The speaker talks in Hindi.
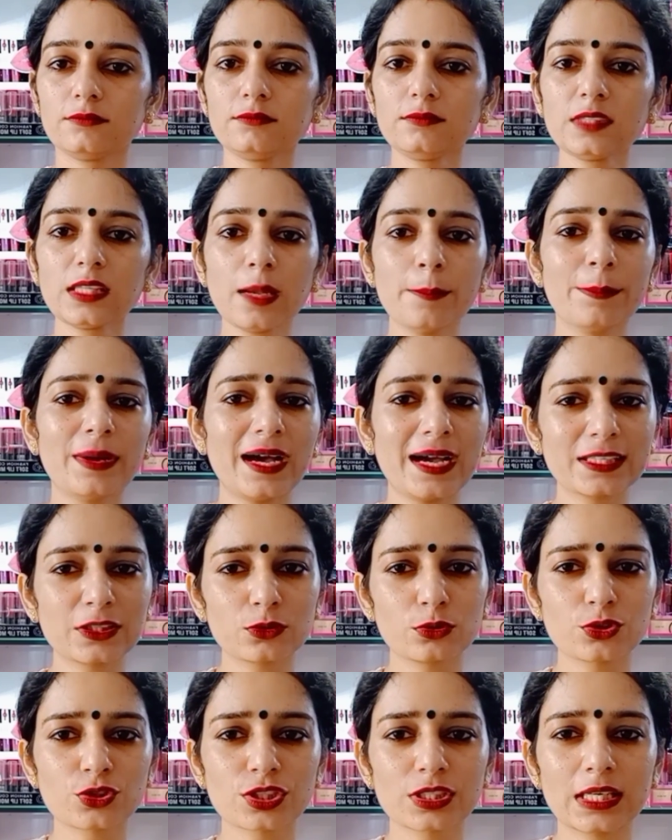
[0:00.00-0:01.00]
बात कुछ
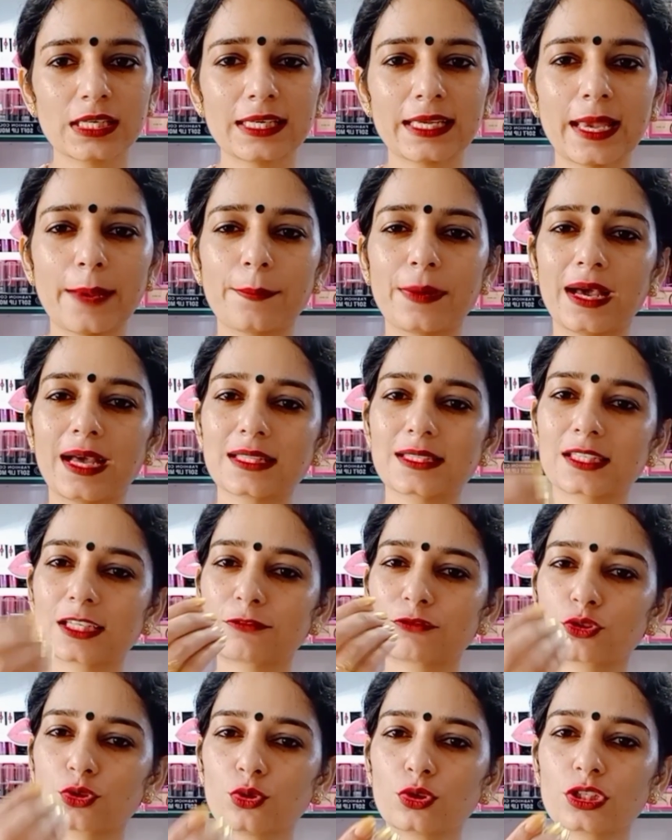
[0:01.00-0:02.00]
नहीं है बात सिर्फ
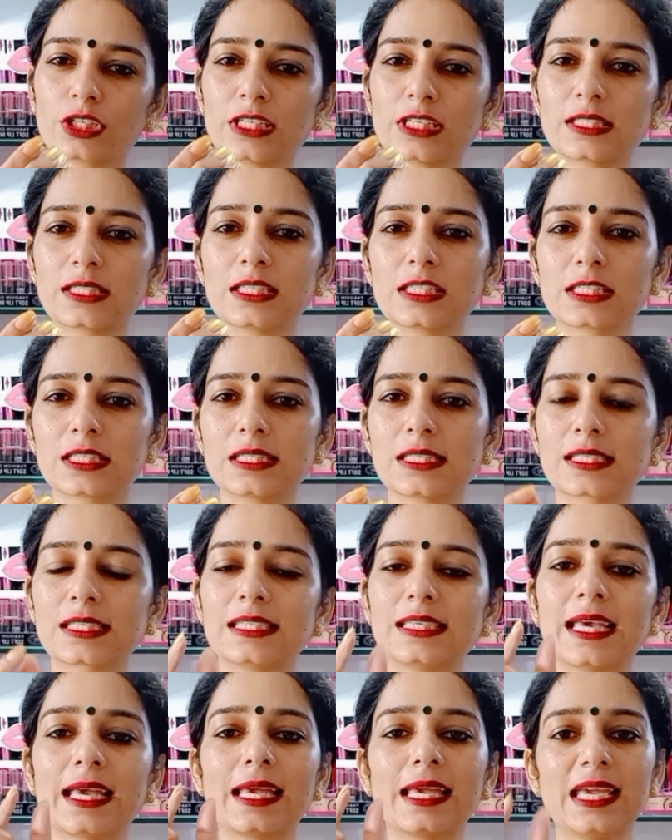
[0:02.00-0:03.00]
छोटी सी चीज़ की है
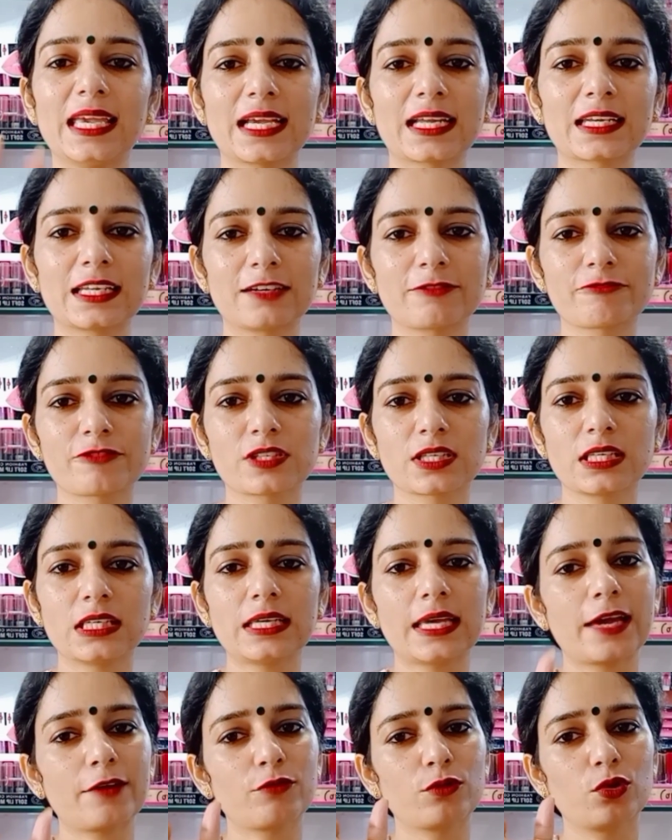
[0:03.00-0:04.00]
एक लफ्ज़ की है
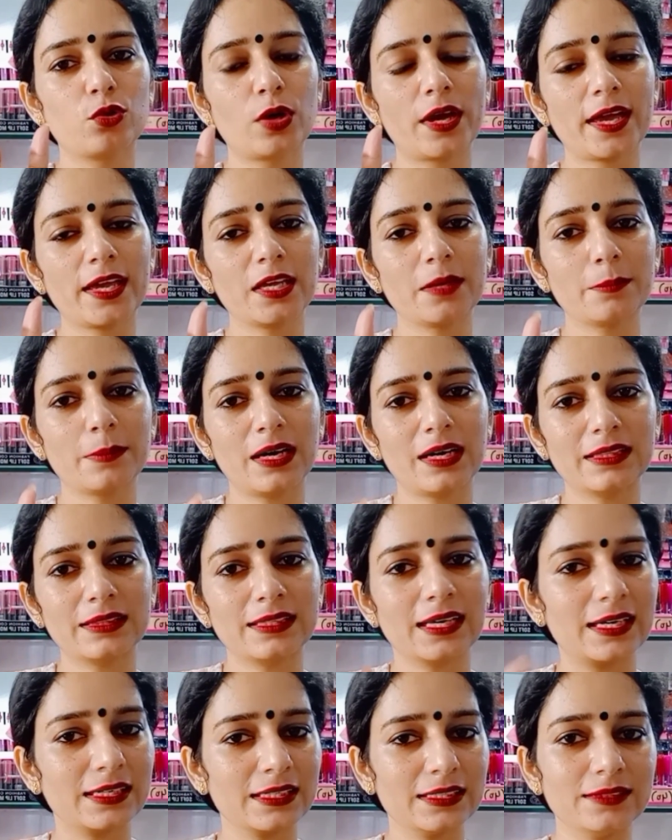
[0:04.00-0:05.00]
वो है ईमानदारी